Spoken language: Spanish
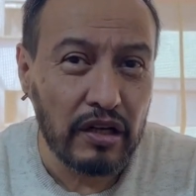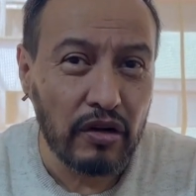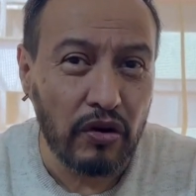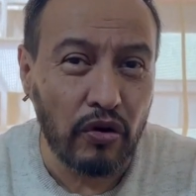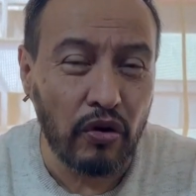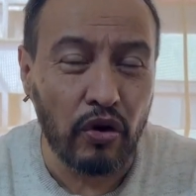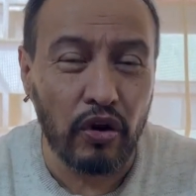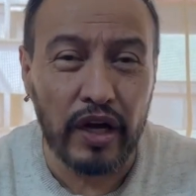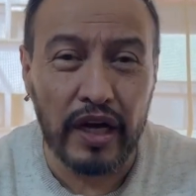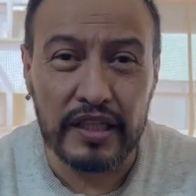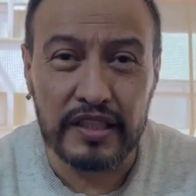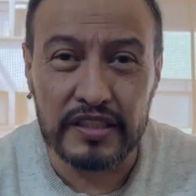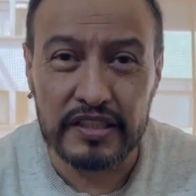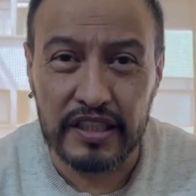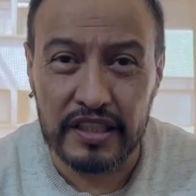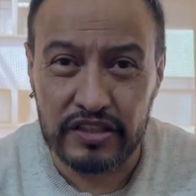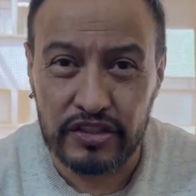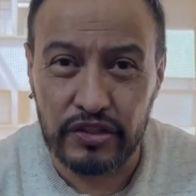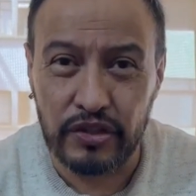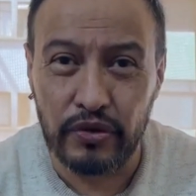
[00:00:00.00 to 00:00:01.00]

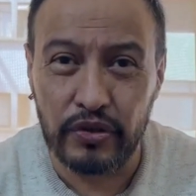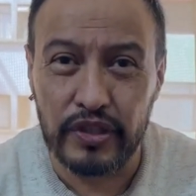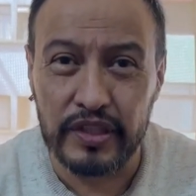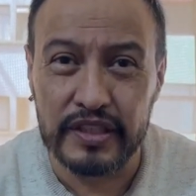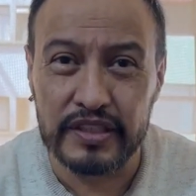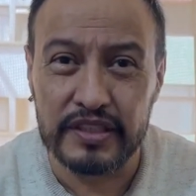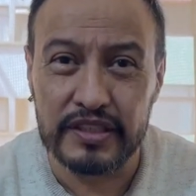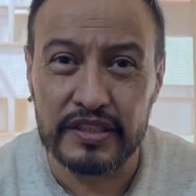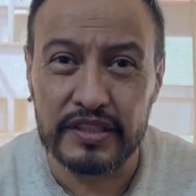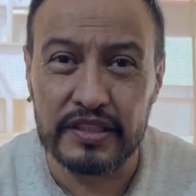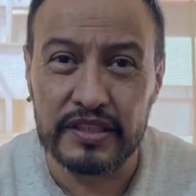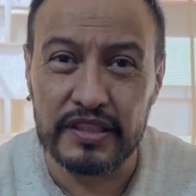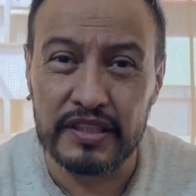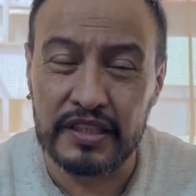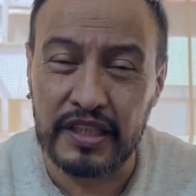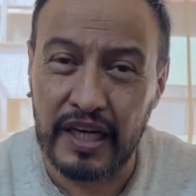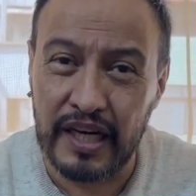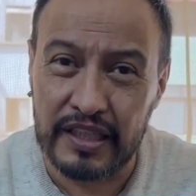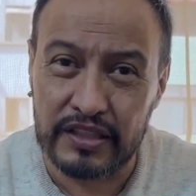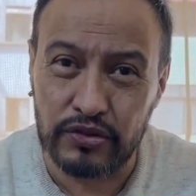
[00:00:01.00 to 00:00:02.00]
organizaciones
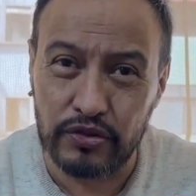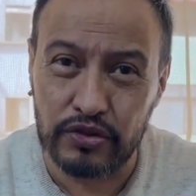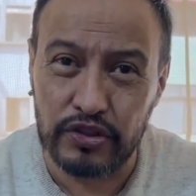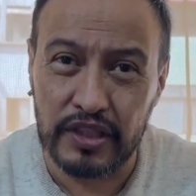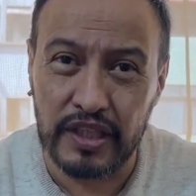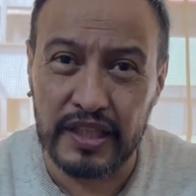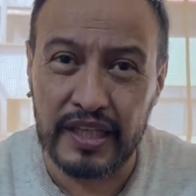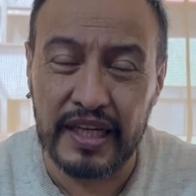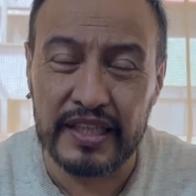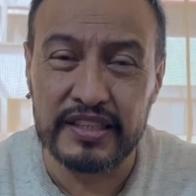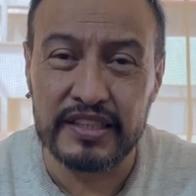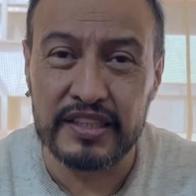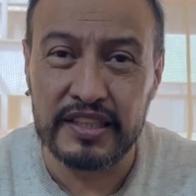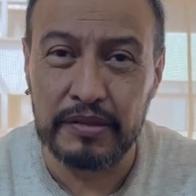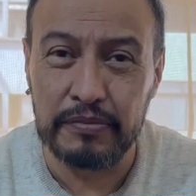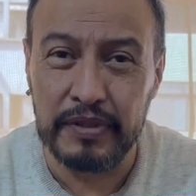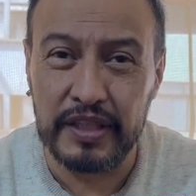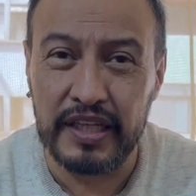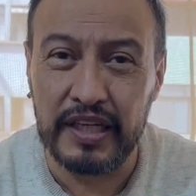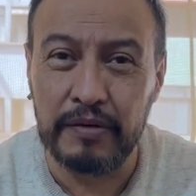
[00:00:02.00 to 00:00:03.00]
de la sociedad
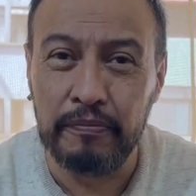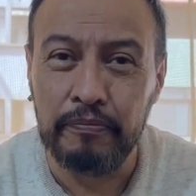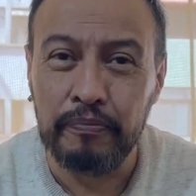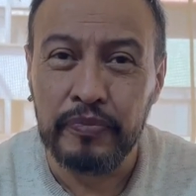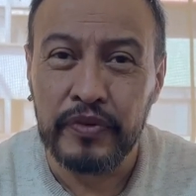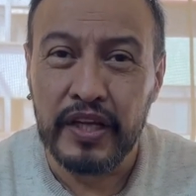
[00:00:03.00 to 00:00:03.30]
civil